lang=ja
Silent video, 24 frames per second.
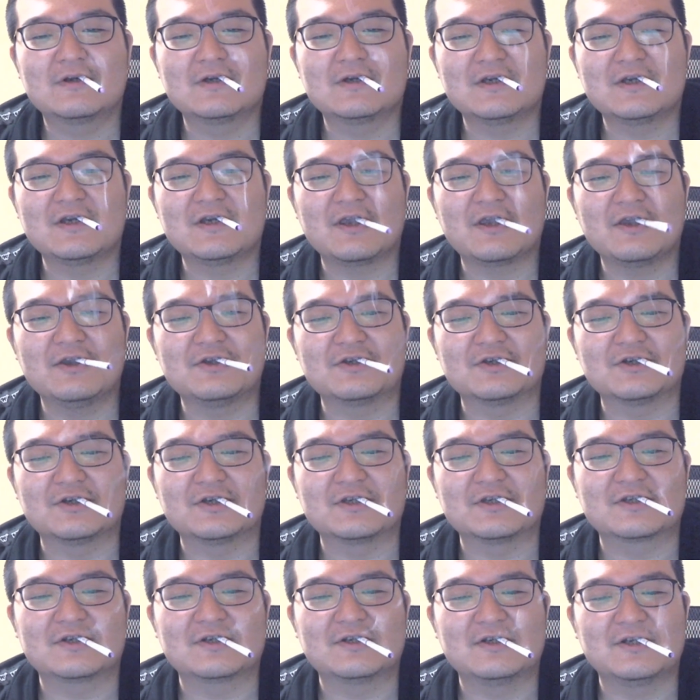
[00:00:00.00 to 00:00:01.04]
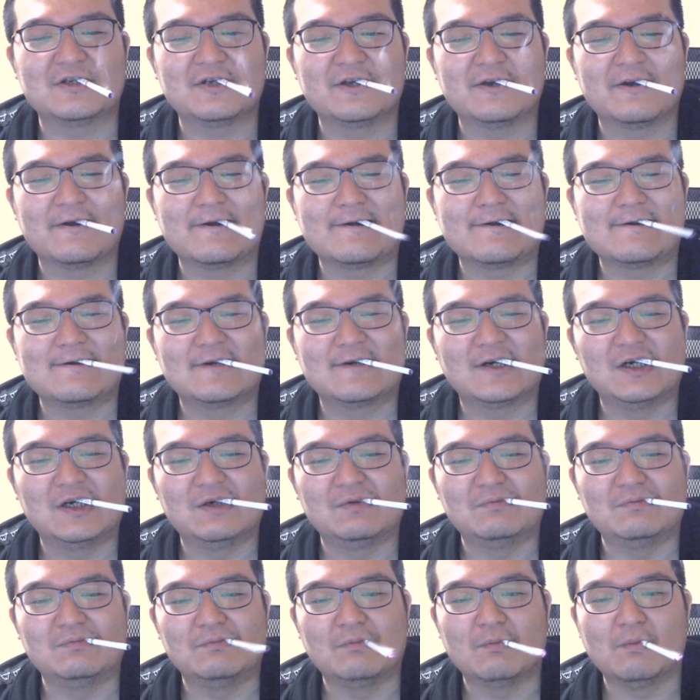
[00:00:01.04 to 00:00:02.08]
いけんじゃないですかね。
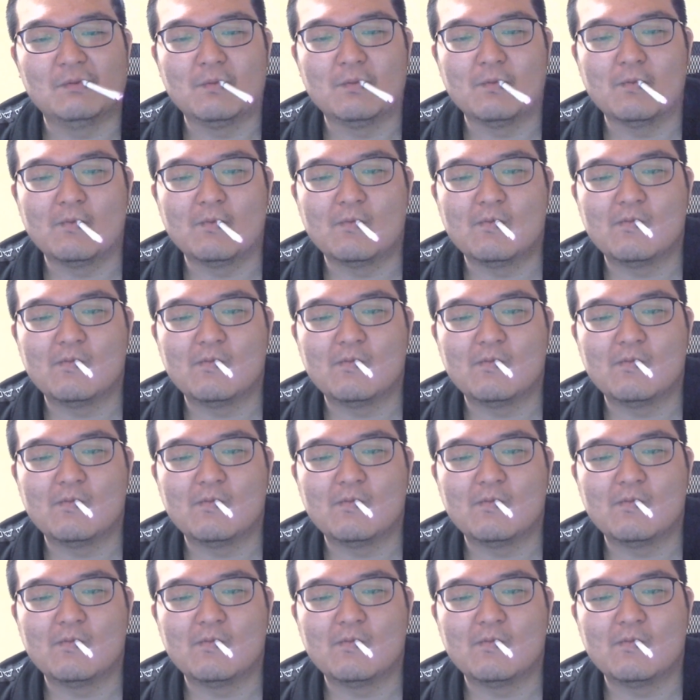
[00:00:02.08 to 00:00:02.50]
うん。